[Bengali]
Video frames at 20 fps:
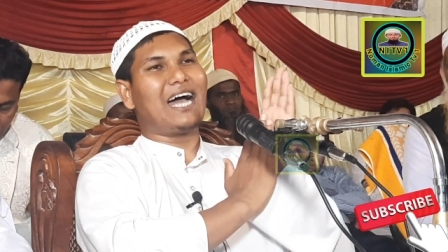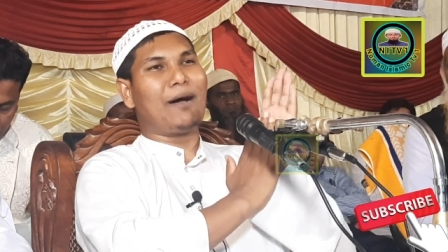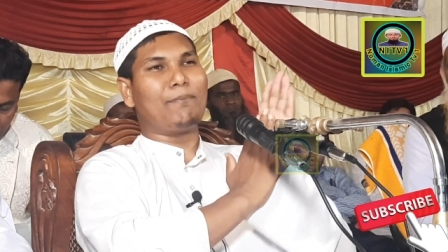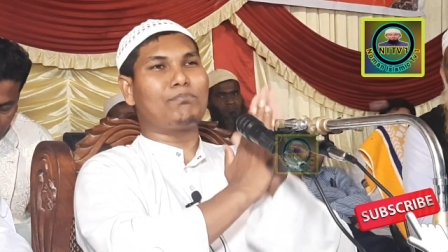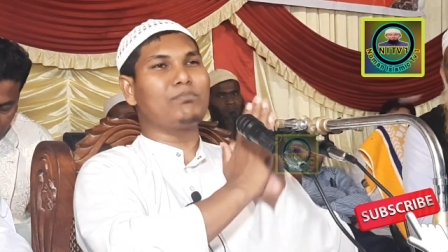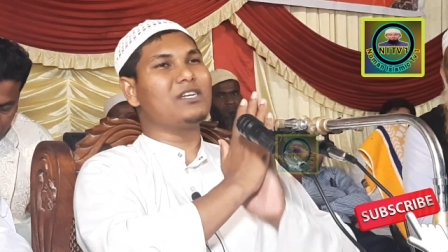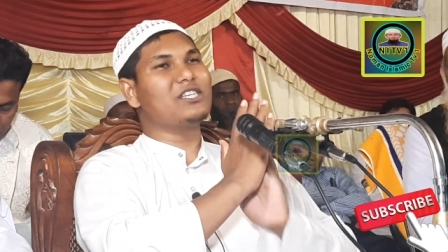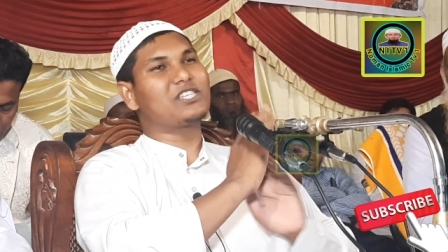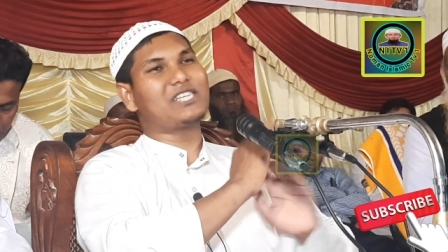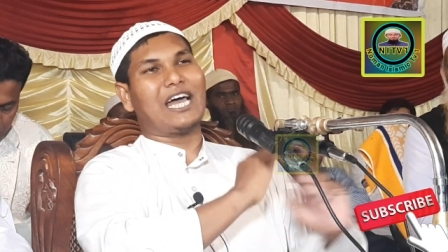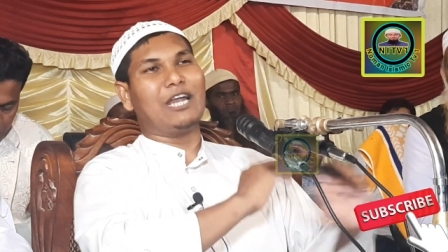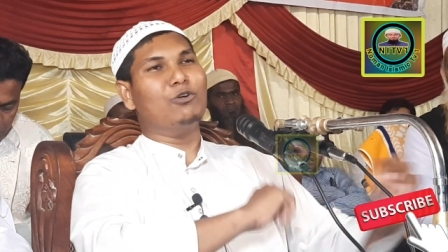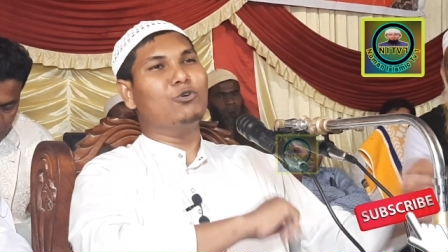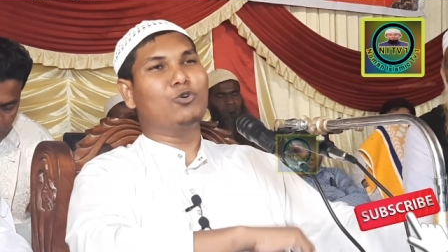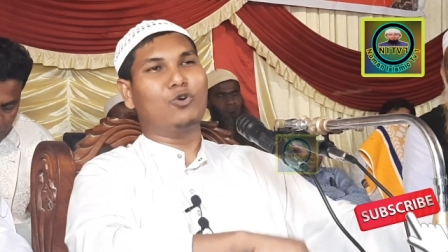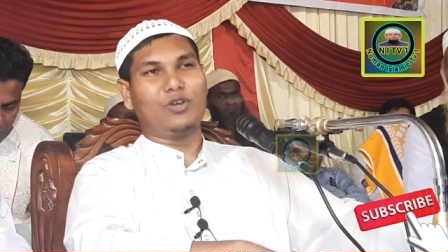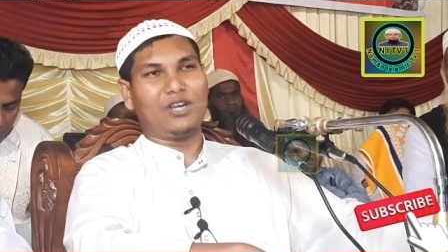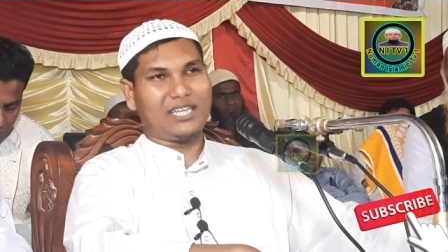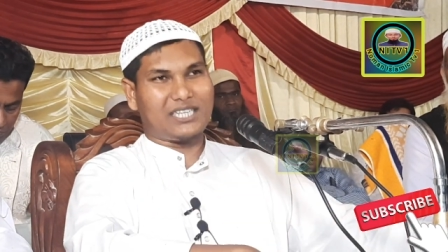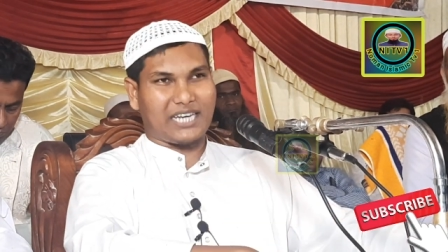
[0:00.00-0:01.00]
আপনি চালু
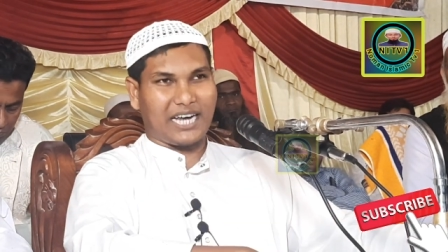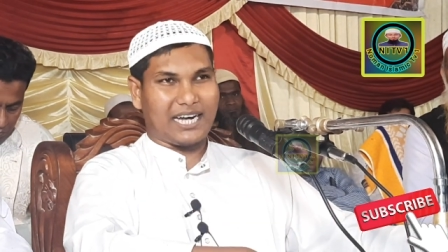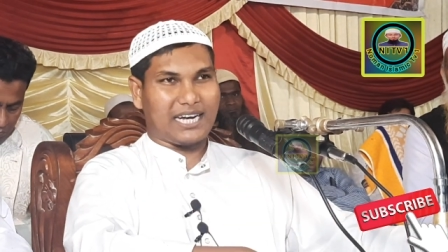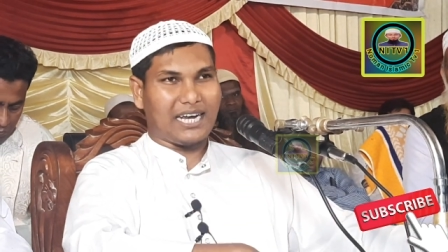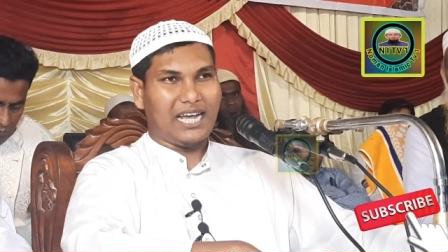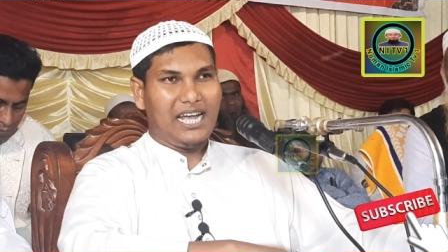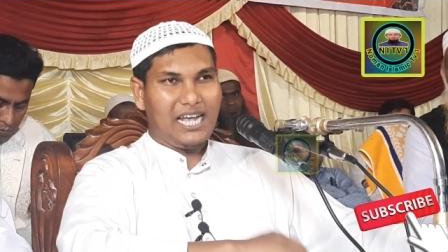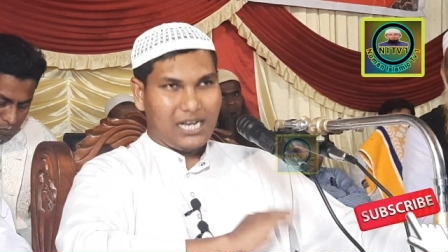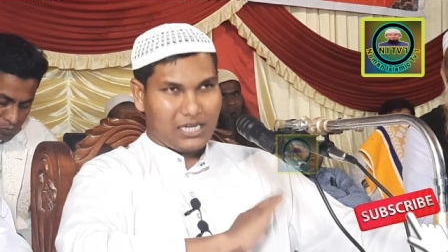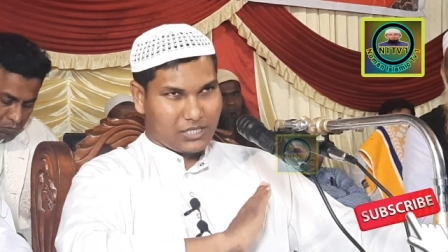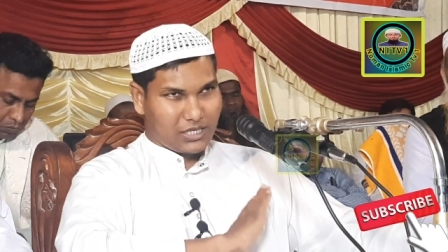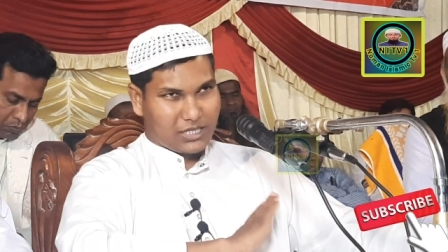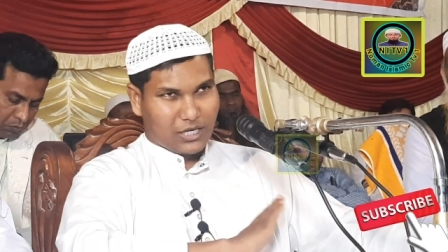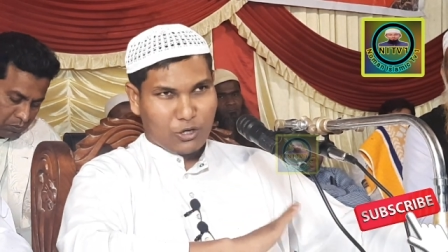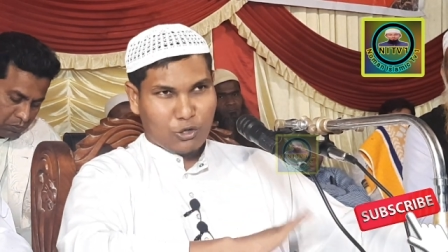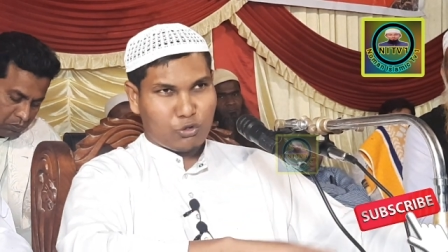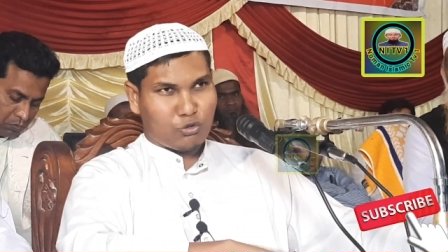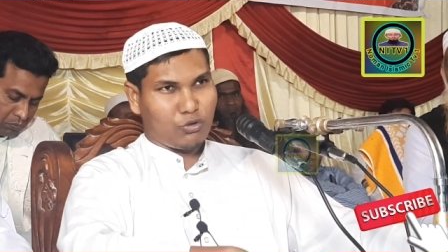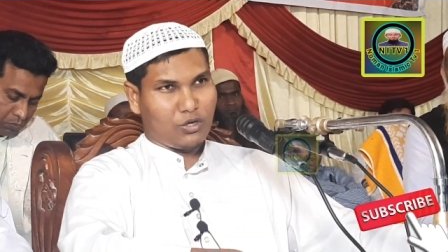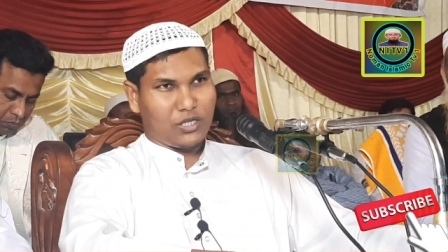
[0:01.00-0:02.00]
করেছেন যেটা
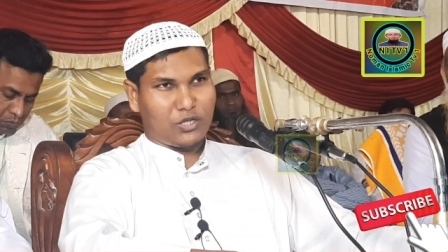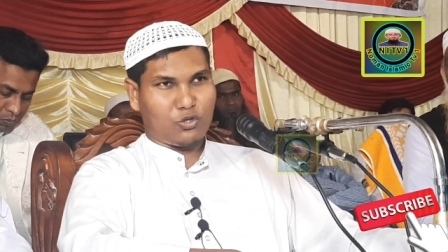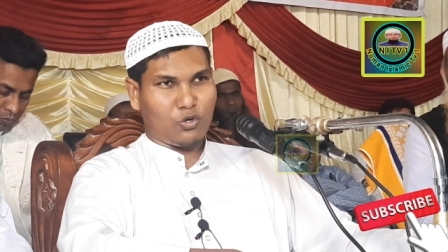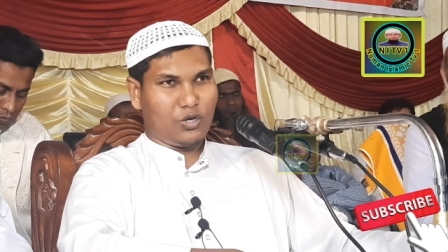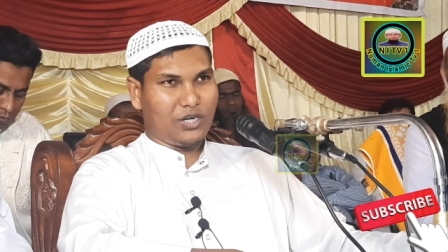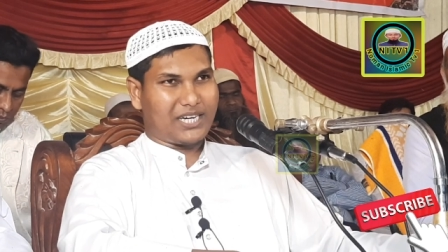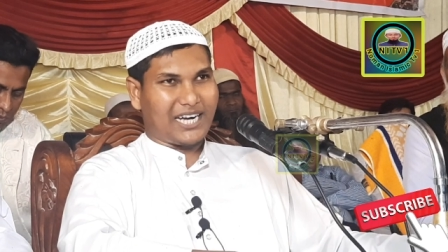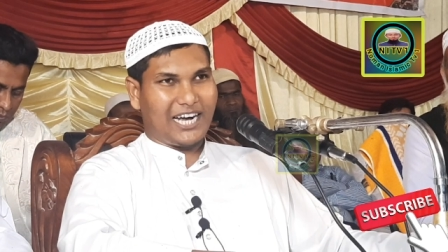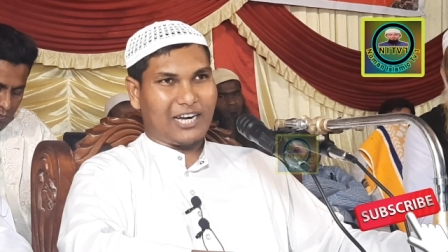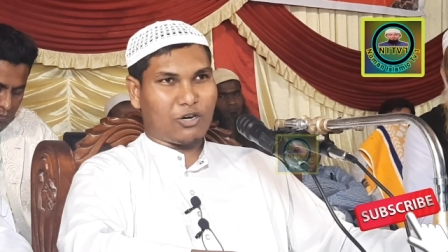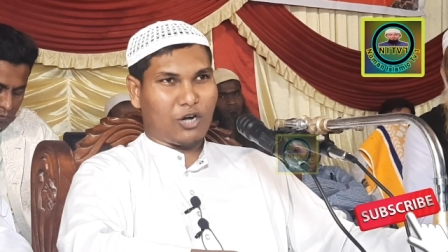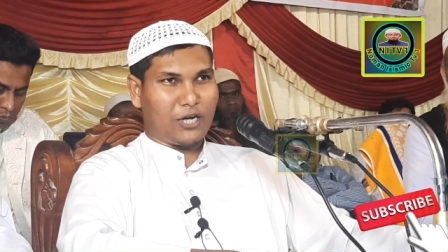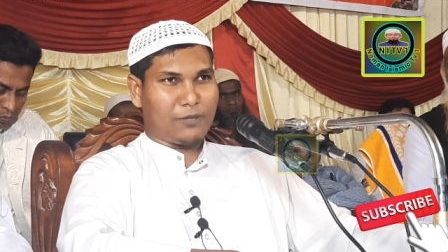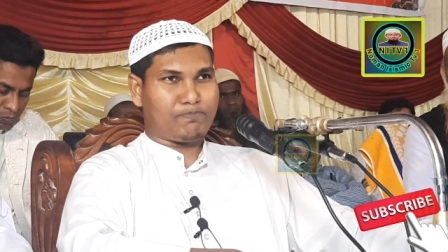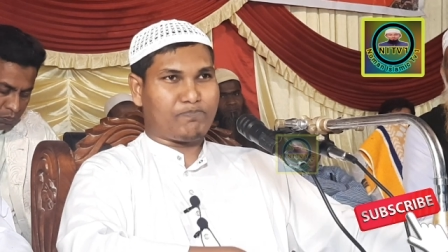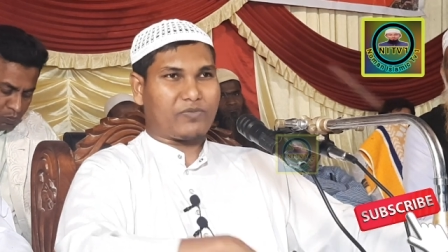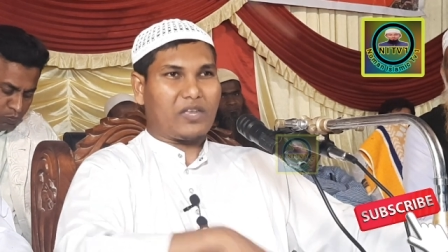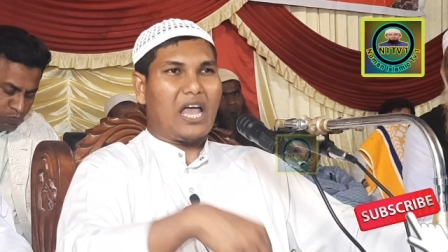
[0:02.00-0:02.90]
রসুলের তরিকায় নয়